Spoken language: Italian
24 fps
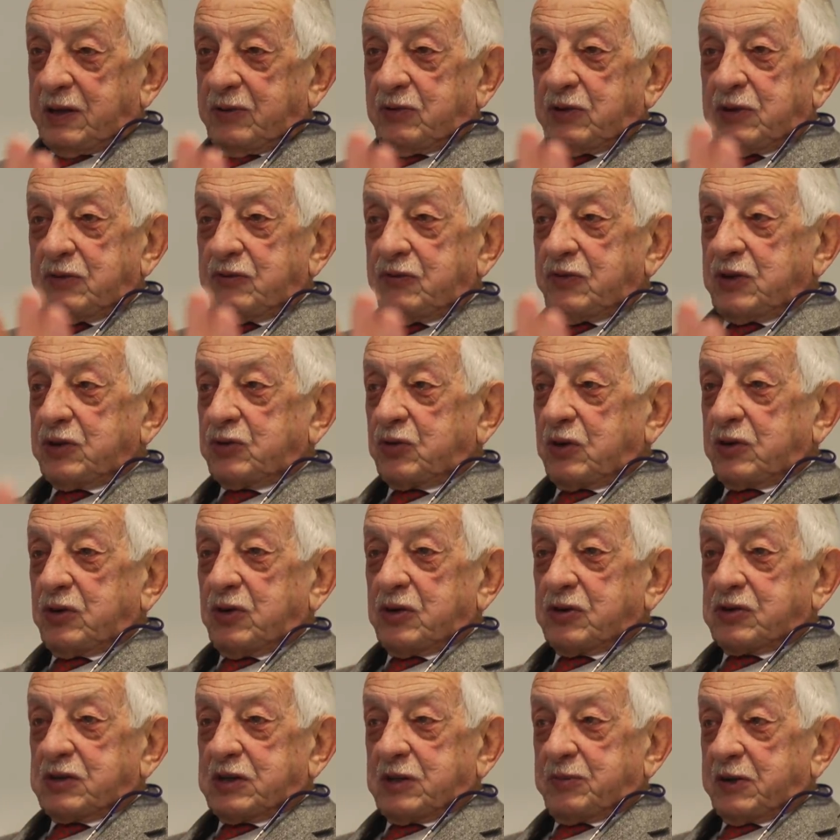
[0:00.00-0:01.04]
è un invito a
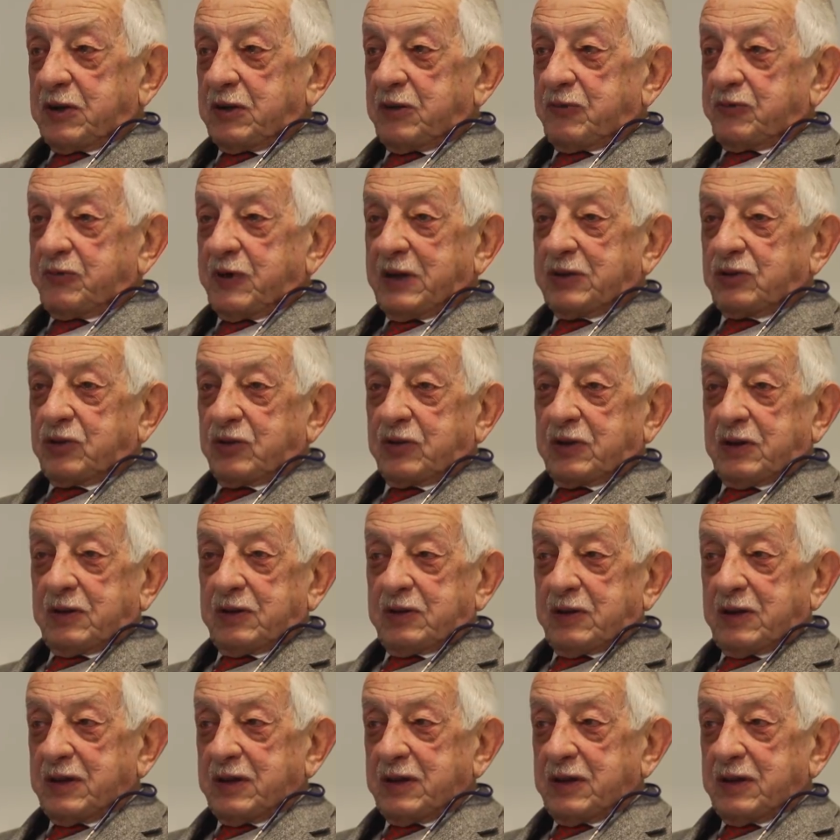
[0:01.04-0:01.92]
nozze per il fatto che